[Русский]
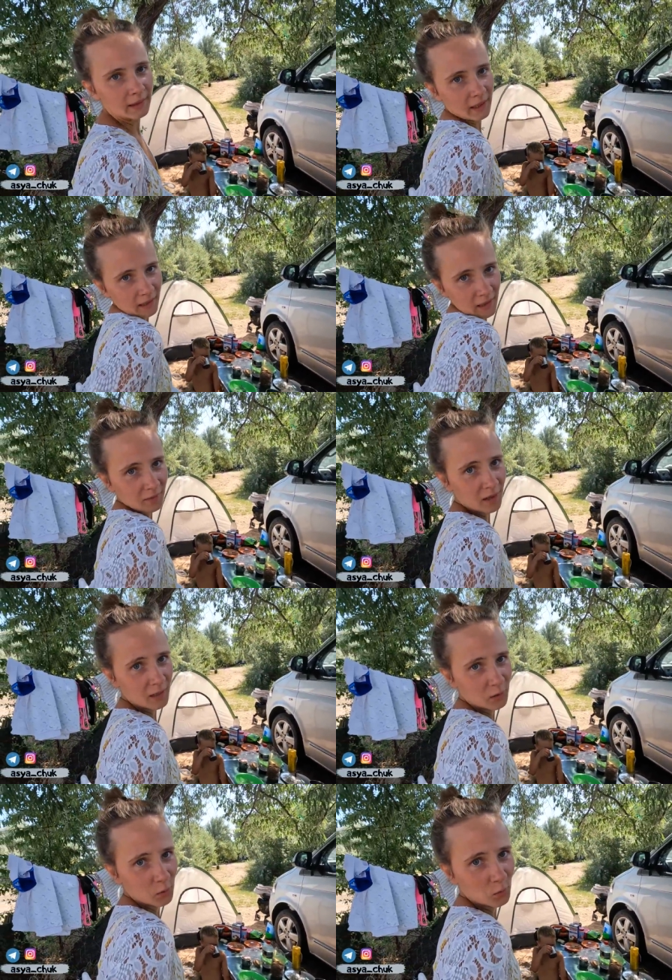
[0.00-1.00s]
На
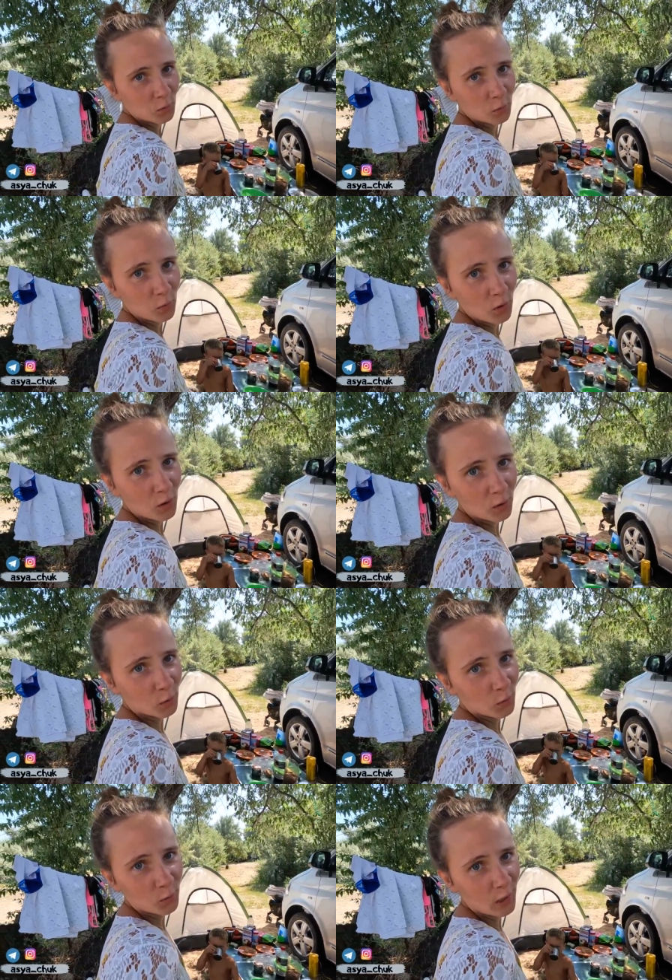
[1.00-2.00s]
лаванду,
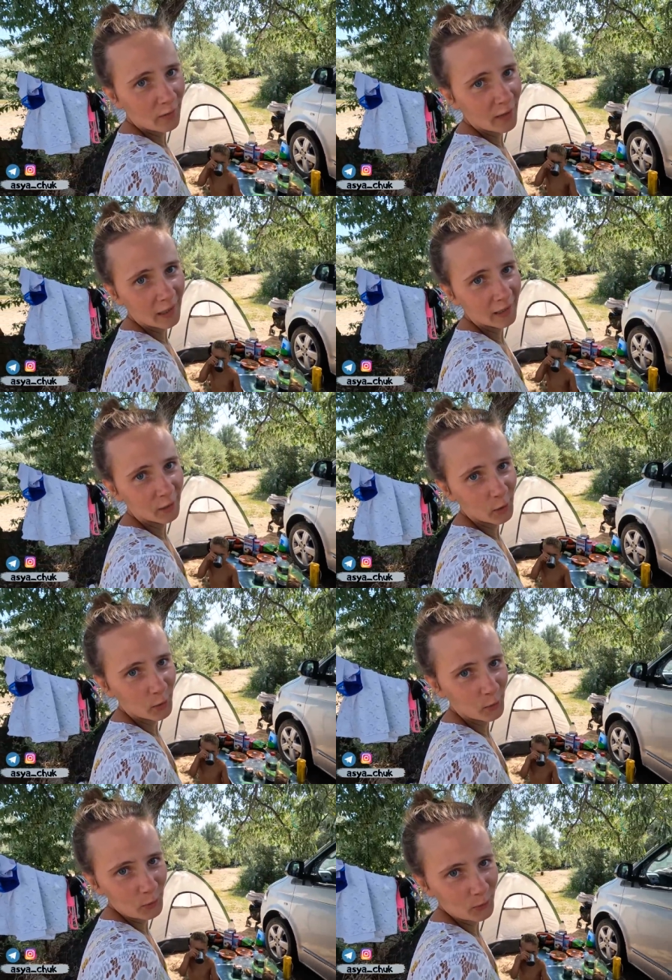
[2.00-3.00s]
горную лаванду.